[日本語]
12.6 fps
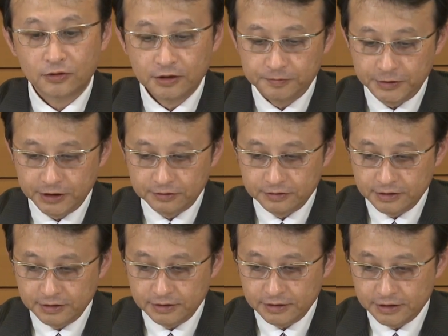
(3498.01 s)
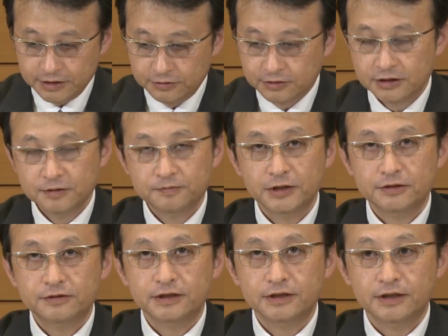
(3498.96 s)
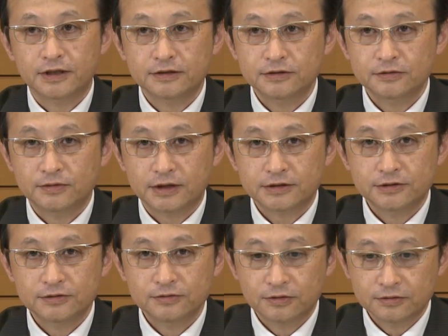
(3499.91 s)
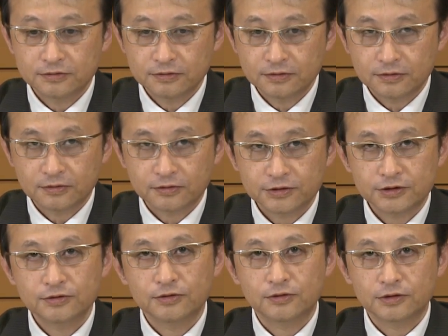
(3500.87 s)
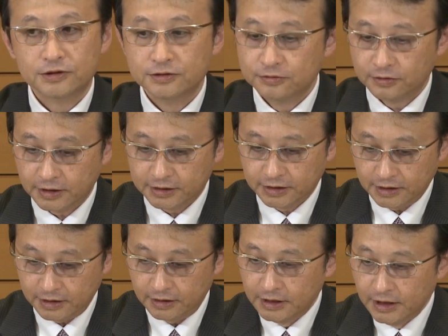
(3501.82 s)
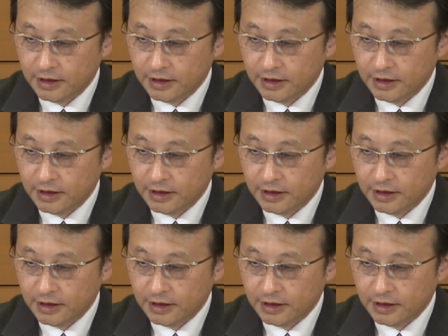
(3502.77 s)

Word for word: オリンピックに習近平主席あるいは中国の首脳級の方が